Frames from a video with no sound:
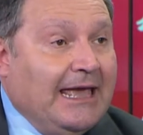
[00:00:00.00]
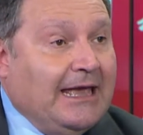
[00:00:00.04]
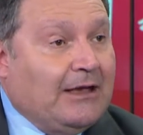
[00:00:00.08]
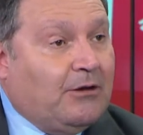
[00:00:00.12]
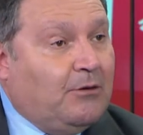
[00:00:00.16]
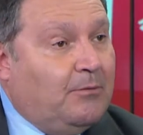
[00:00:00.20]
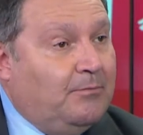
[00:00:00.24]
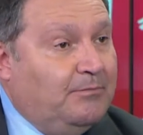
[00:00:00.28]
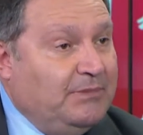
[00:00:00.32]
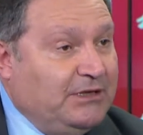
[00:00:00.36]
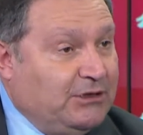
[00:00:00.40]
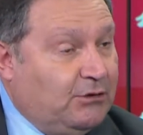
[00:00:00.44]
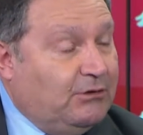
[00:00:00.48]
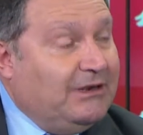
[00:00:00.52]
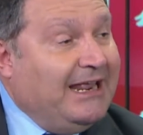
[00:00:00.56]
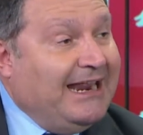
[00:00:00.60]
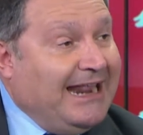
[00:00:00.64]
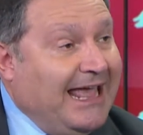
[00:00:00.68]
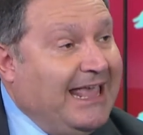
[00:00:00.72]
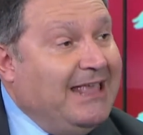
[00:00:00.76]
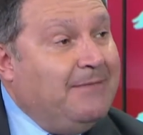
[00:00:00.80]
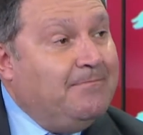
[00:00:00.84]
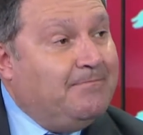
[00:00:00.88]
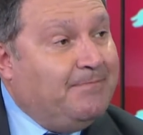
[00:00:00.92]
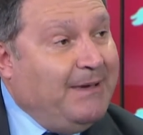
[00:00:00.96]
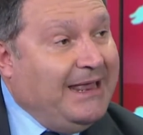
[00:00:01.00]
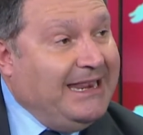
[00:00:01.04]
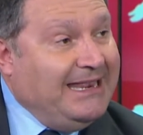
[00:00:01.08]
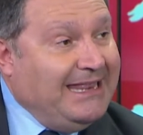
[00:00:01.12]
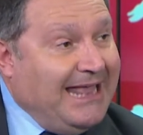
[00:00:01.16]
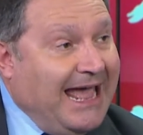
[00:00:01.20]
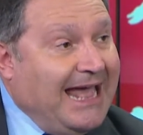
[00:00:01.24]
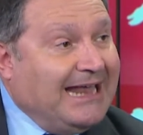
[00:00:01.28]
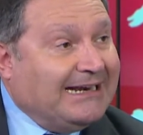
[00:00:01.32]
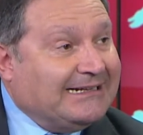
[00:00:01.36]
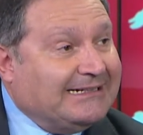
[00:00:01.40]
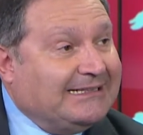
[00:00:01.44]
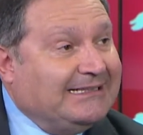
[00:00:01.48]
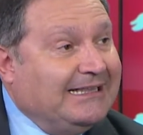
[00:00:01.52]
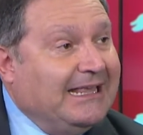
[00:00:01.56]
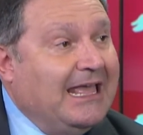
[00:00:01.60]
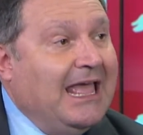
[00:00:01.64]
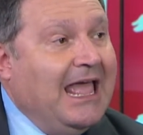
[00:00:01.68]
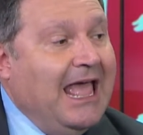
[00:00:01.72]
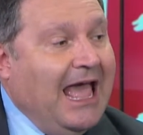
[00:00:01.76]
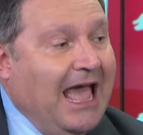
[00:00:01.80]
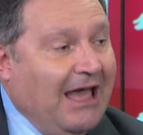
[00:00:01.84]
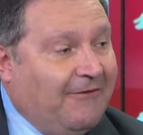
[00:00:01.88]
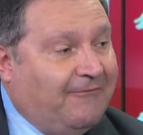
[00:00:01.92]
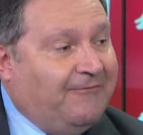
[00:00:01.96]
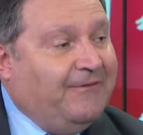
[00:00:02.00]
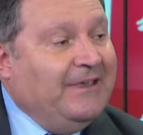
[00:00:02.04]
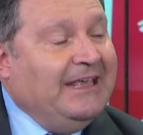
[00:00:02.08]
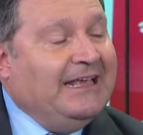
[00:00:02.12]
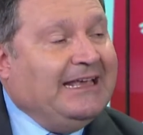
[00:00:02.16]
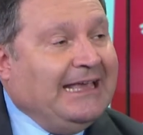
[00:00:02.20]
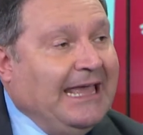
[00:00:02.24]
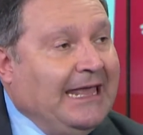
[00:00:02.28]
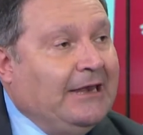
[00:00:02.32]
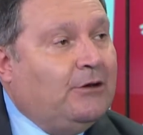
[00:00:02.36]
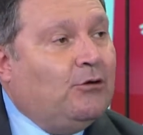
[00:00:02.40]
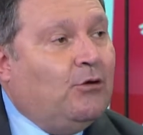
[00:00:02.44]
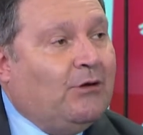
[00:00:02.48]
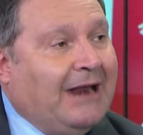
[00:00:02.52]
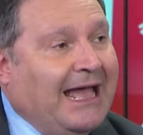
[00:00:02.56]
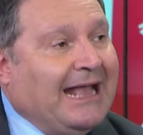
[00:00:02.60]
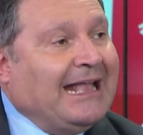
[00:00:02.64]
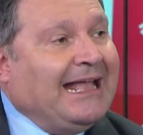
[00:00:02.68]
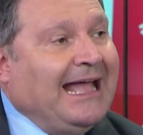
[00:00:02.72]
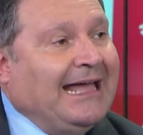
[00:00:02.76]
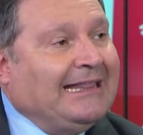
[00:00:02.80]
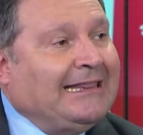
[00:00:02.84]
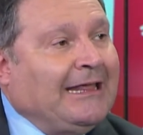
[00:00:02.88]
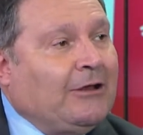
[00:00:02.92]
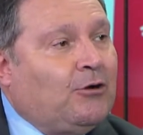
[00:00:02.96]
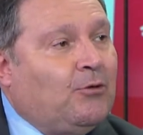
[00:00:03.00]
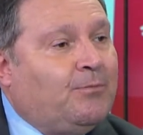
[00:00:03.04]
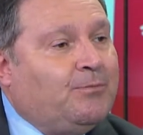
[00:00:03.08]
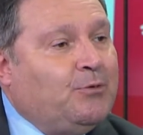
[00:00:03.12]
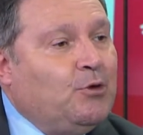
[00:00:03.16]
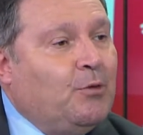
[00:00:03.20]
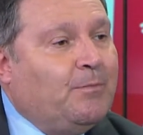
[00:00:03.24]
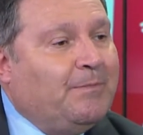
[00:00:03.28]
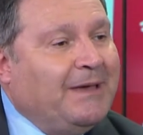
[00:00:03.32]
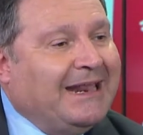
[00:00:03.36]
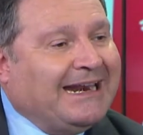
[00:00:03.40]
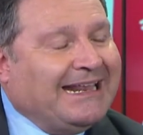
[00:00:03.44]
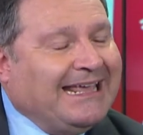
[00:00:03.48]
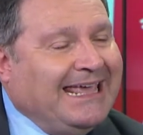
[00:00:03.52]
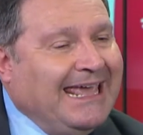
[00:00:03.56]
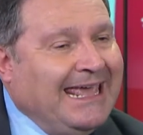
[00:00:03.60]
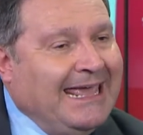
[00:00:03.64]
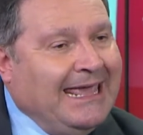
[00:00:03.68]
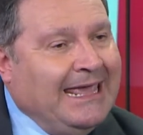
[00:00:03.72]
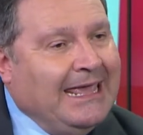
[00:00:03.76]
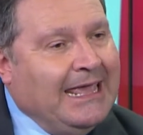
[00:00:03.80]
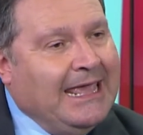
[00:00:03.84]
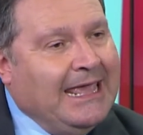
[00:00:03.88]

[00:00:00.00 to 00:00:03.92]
ecco, bisognerà impegnarsi affinché non accadano più, perché